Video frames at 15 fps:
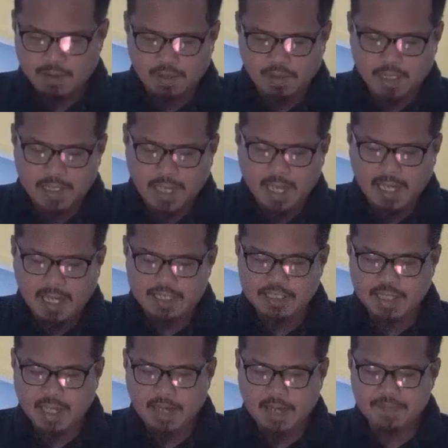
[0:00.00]
o kaya ay
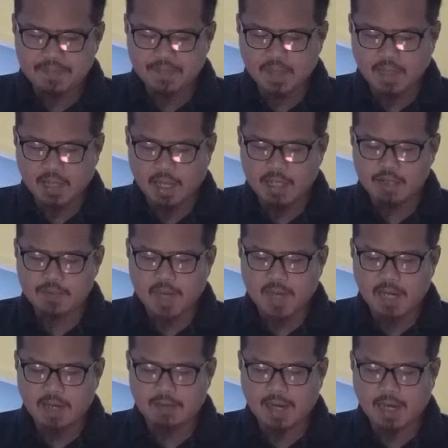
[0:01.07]
siya ay
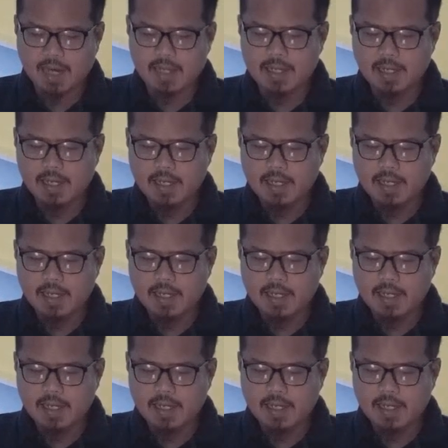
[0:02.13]
gumagawa